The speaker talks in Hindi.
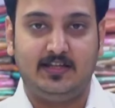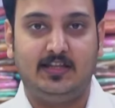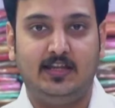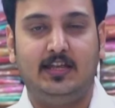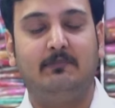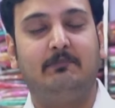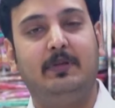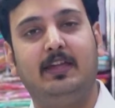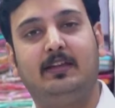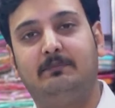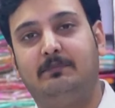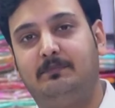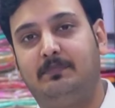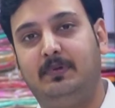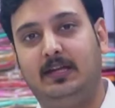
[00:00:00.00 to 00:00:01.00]
चाहते हैं एक
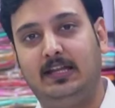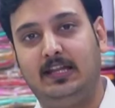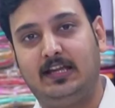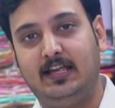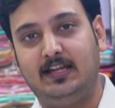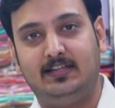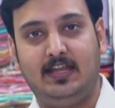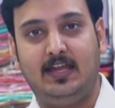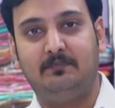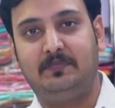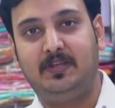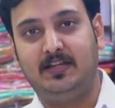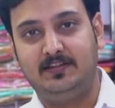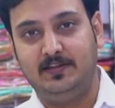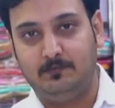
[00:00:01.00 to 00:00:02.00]
पहले का एक टाइम
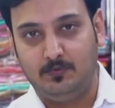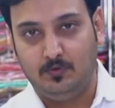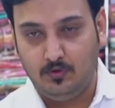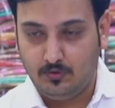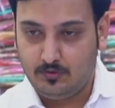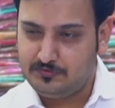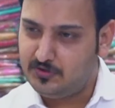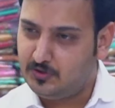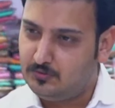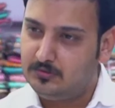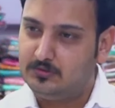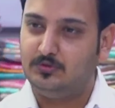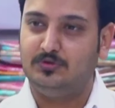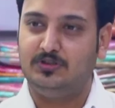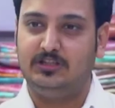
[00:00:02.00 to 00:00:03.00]
था जब लोग
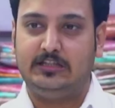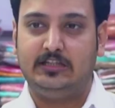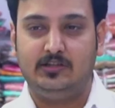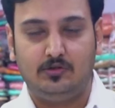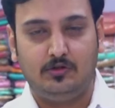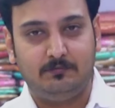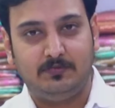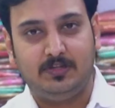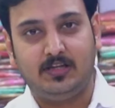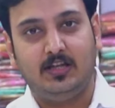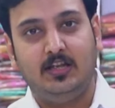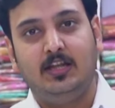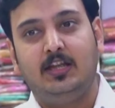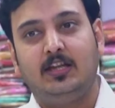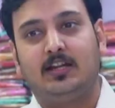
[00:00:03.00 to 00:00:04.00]
ज़रूरत होती थी तो अपने
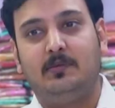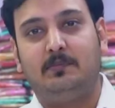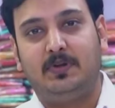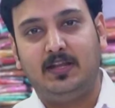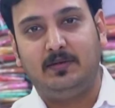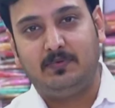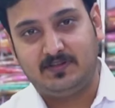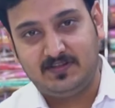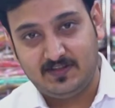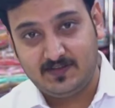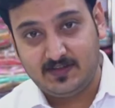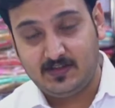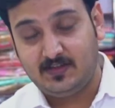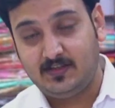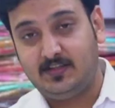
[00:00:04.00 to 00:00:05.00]
कपड़े परचेज़
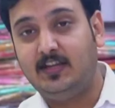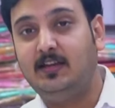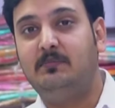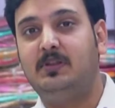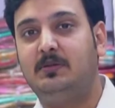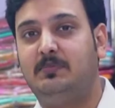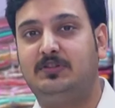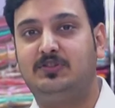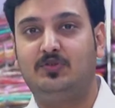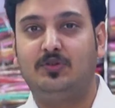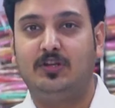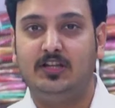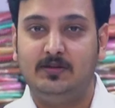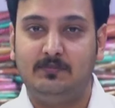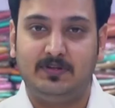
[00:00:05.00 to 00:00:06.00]
करते थे अपने बच्चों
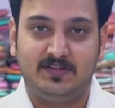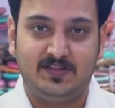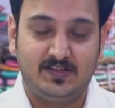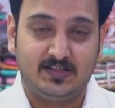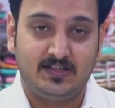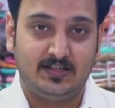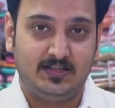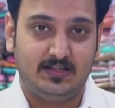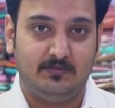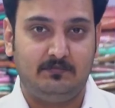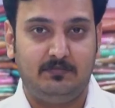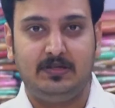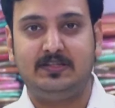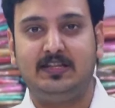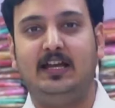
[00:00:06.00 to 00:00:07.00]
के लिए परचेज़ करते थे
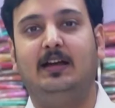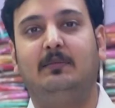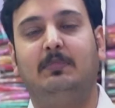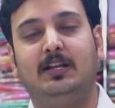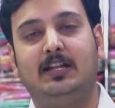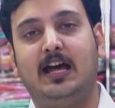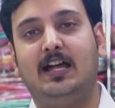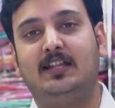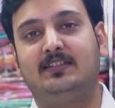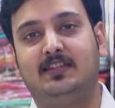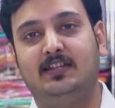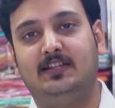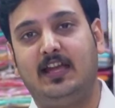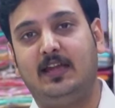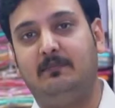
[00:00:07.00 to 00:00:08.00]
बच बट आज के
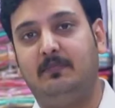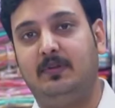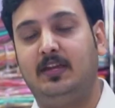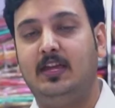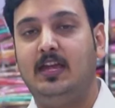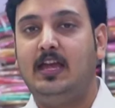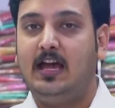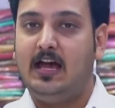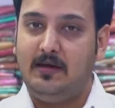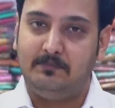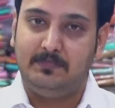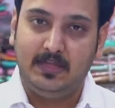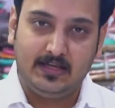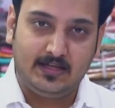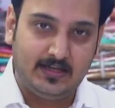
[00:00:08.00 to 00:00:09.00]
टाइम में आप
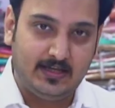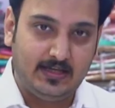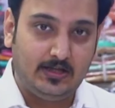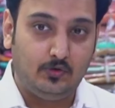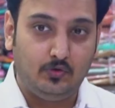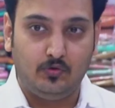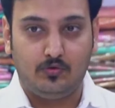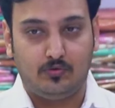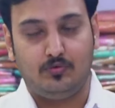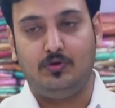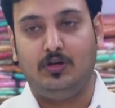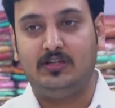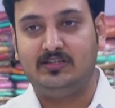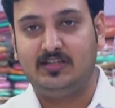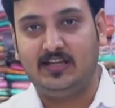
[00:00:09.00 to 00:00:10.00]
देख रहे हैं लोगों को
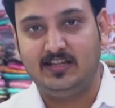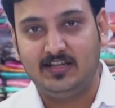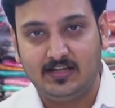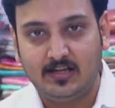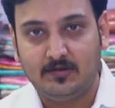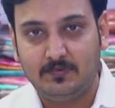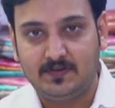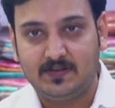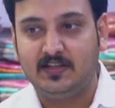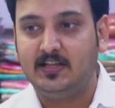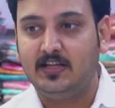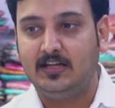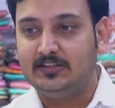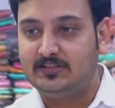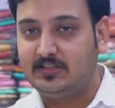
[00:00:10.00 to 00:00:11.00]
अच्छा दिखना पसंद
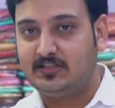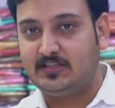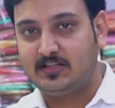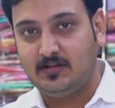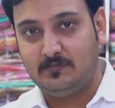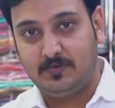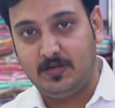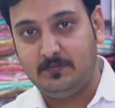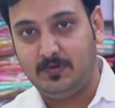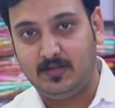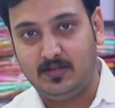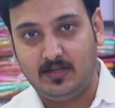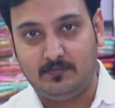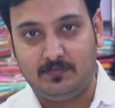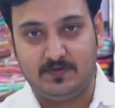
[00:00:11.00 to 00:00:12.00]
है अच्छे अच्छे कपड़े
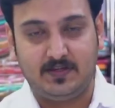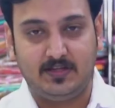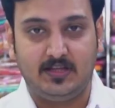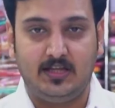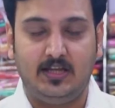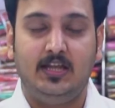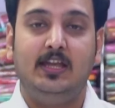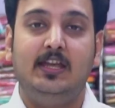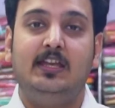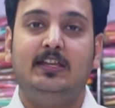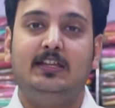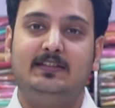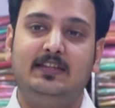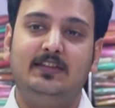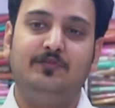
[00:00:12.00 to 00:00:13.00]
पहनना पसंद है
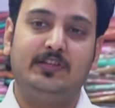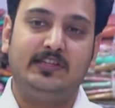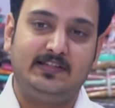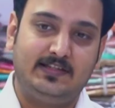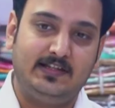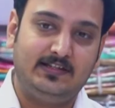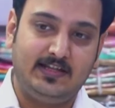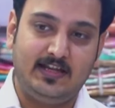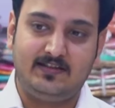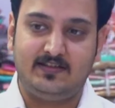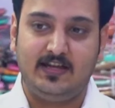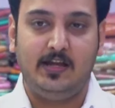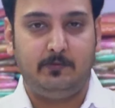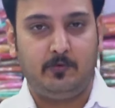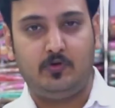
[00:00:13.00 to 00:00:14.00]
इसी वजह से
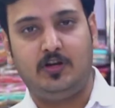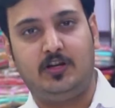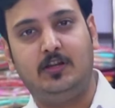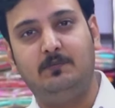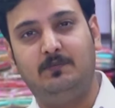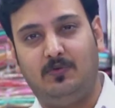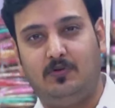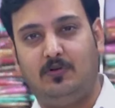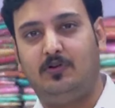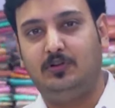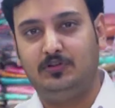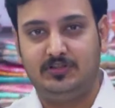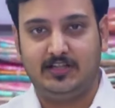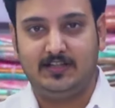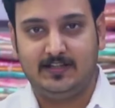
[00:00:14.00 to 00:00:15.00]
टेक्सटाइल प्रोडक्ट की
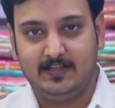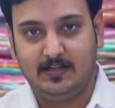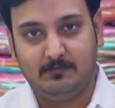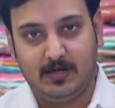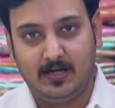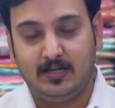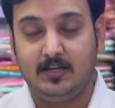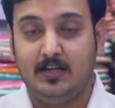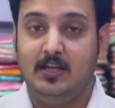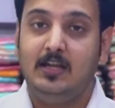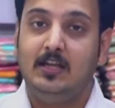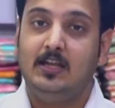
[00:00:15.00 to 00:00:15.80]
बहुत ज़्यादा डिमांड